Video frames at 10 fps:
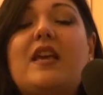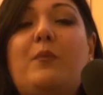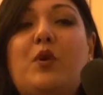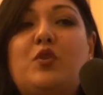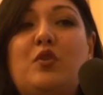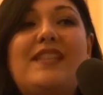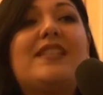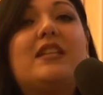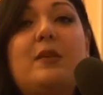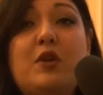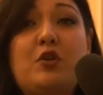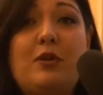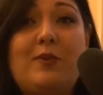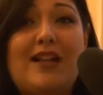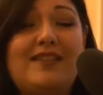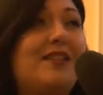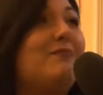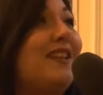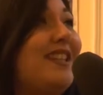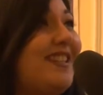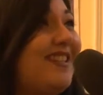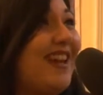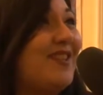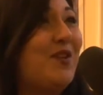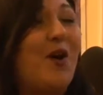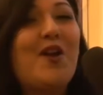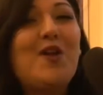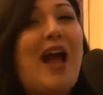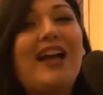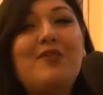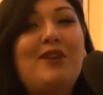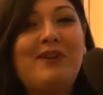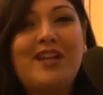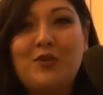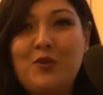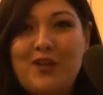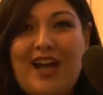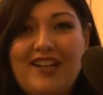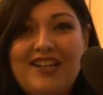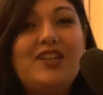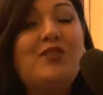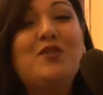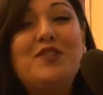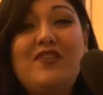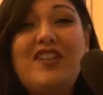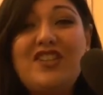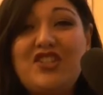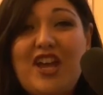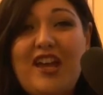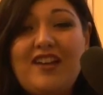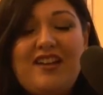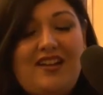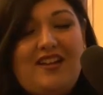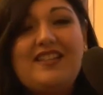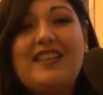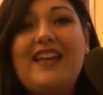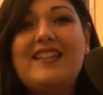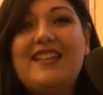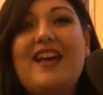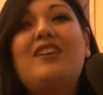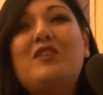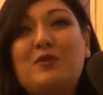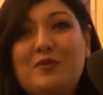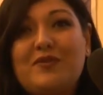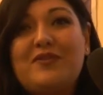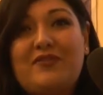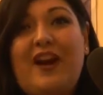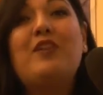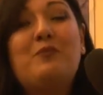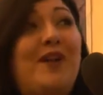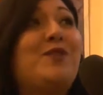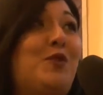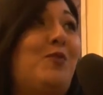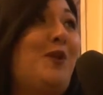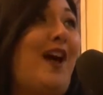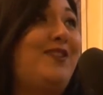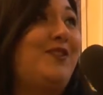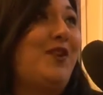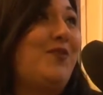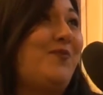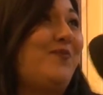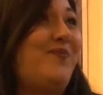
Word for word: che possono essere dei piccoli passi, ma del resto anche una maratona non si vince senza fare un passo dopo l'altro.